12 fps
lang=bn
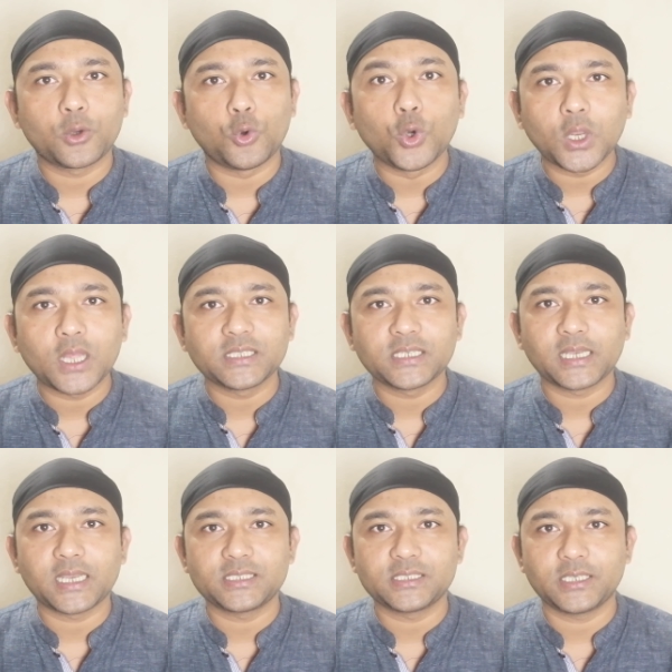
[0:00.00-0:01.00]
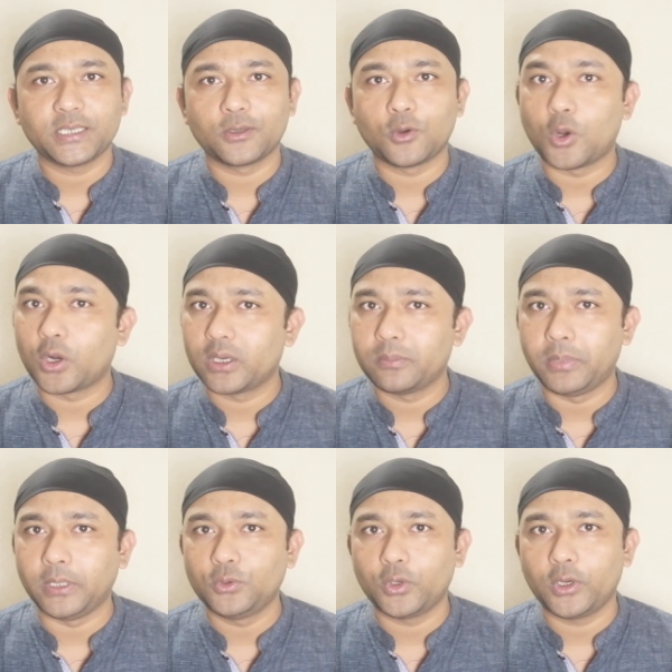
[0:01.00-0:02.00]
খোলা জায়গার চেয়ে ঘরের
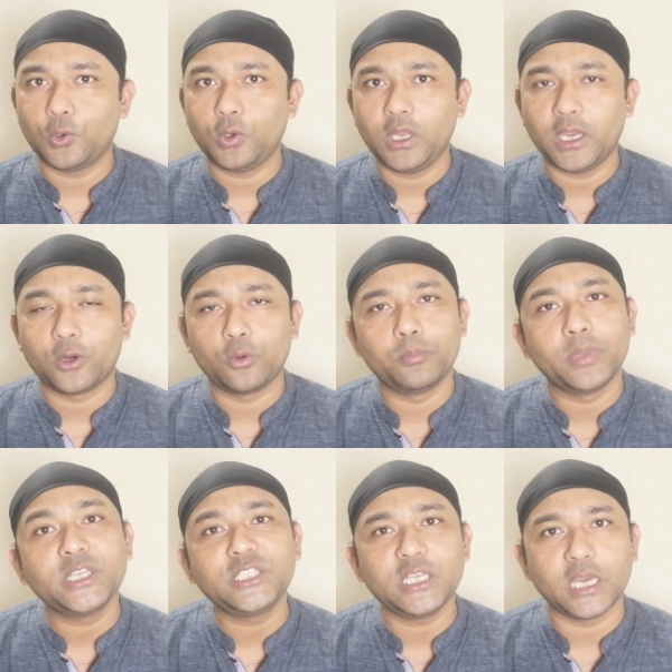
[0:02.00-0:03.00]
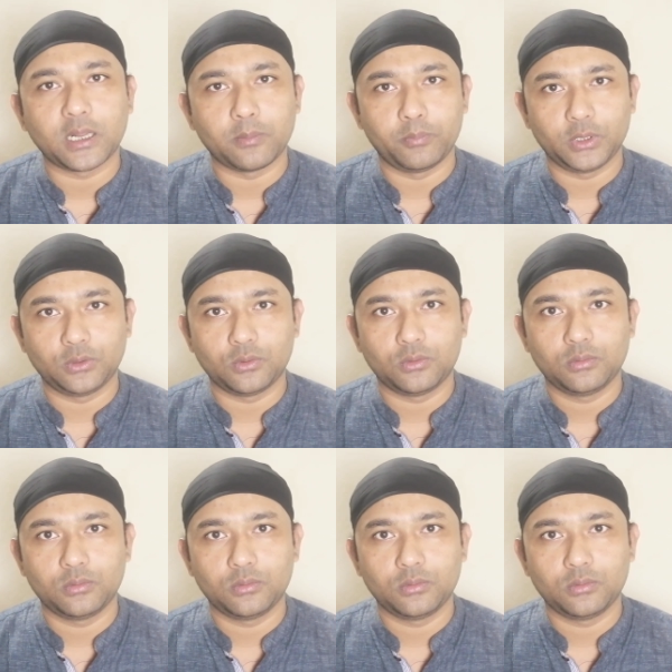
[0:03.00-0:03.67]
ভিতরে হলে আরো বেশি আরাম পেত